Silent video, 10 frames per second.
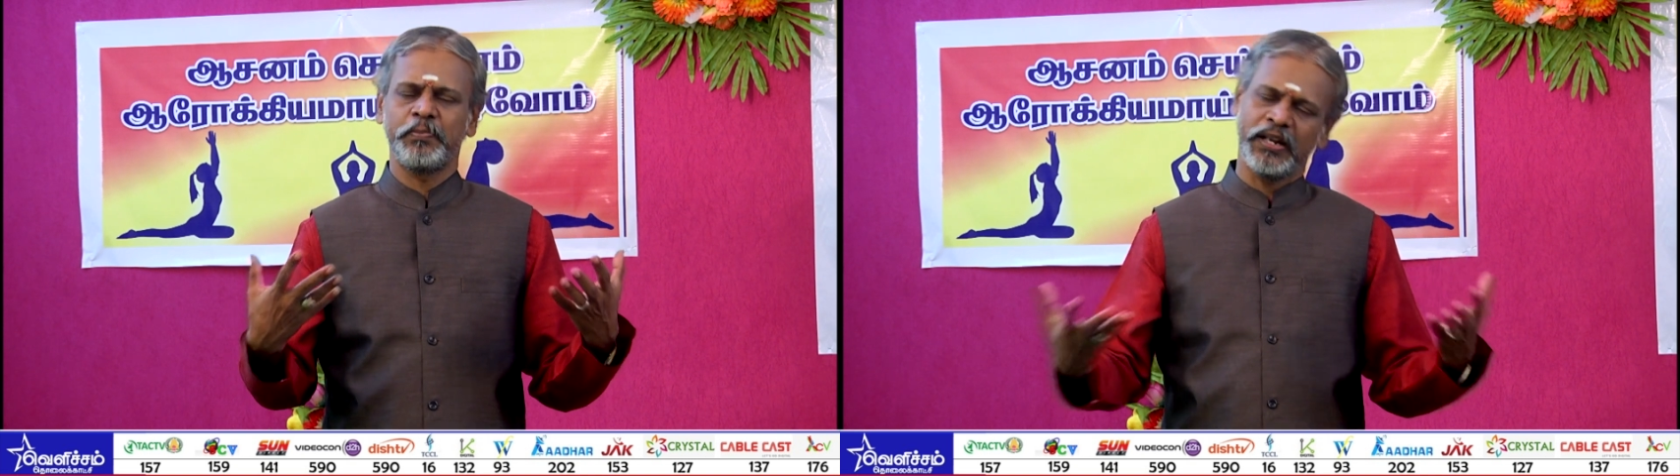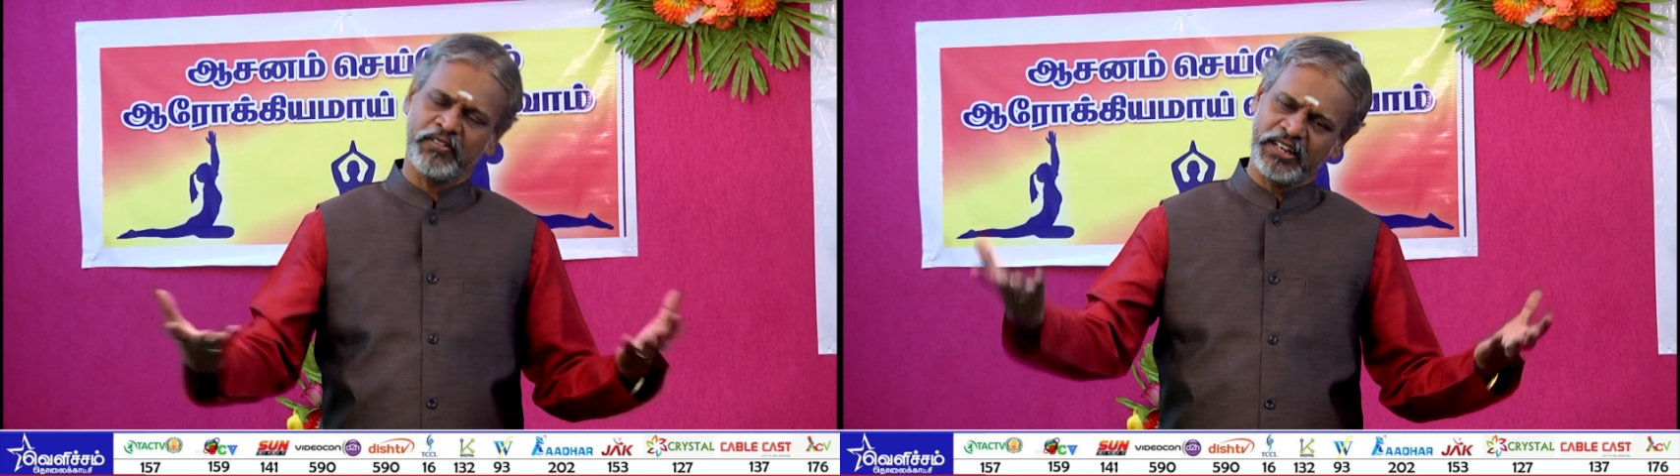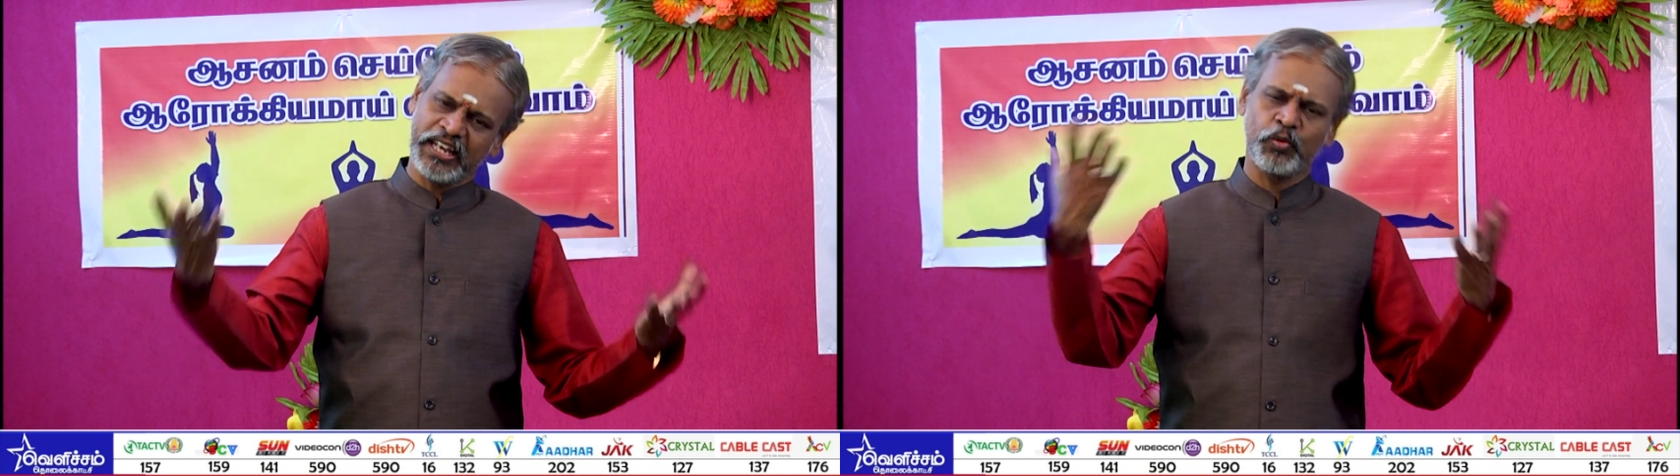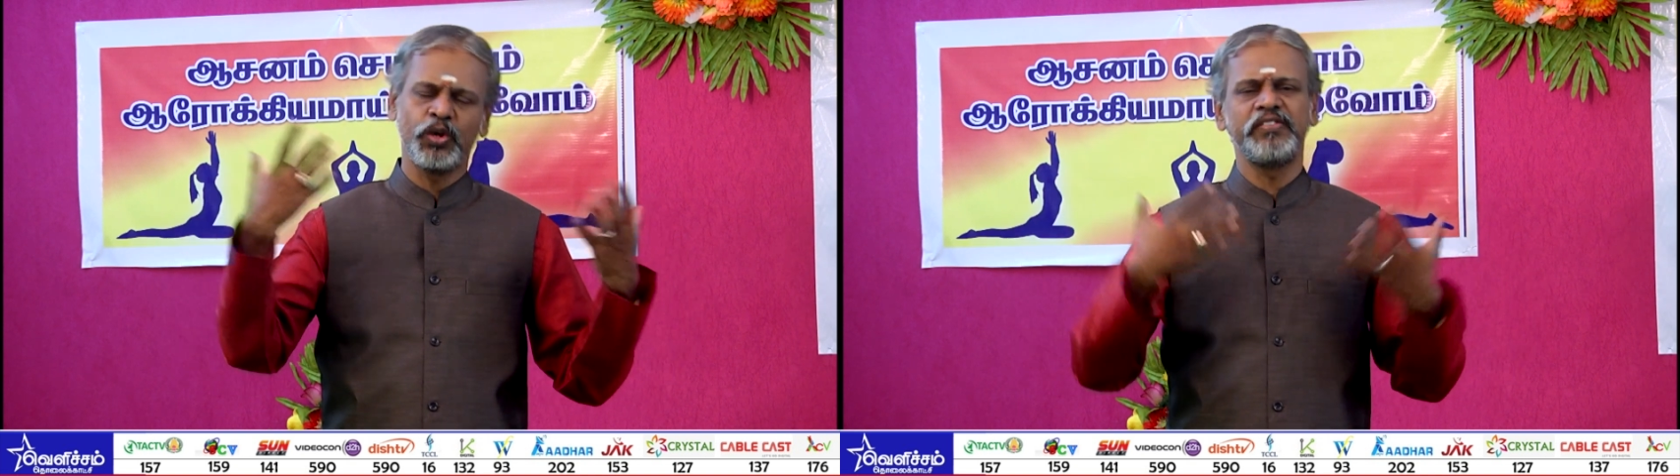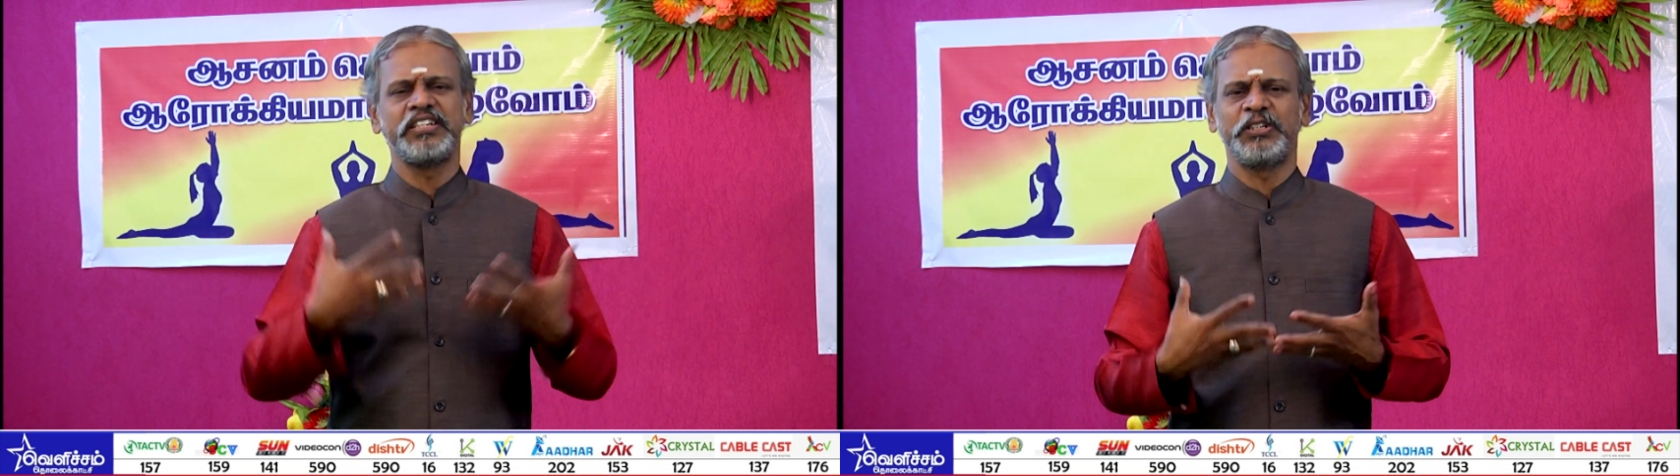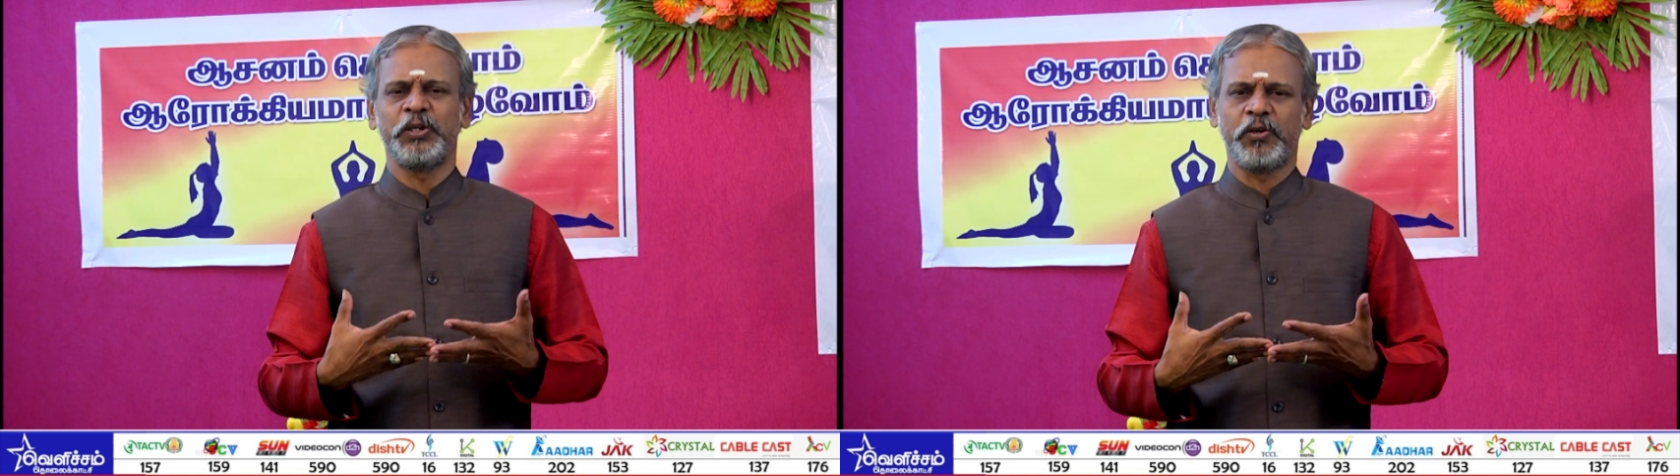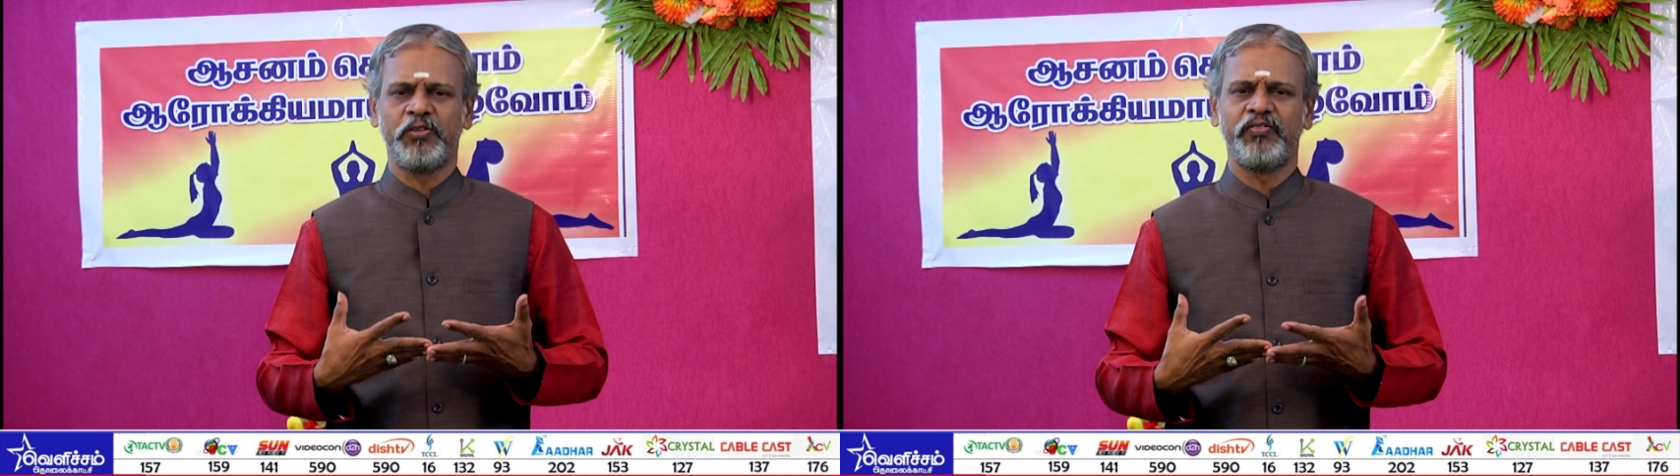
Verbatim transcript: பல வகையான உணவு எடுத்துக்கிட்டோம்